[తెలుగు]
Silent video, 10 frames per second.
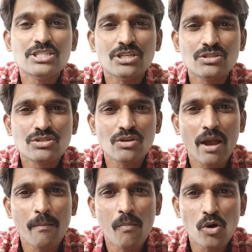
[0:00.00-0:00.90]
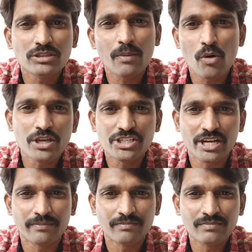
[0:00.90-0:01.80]
సిక్స్ల మోత
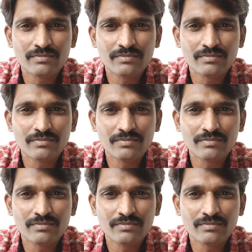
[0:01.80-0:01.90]
మోగించడం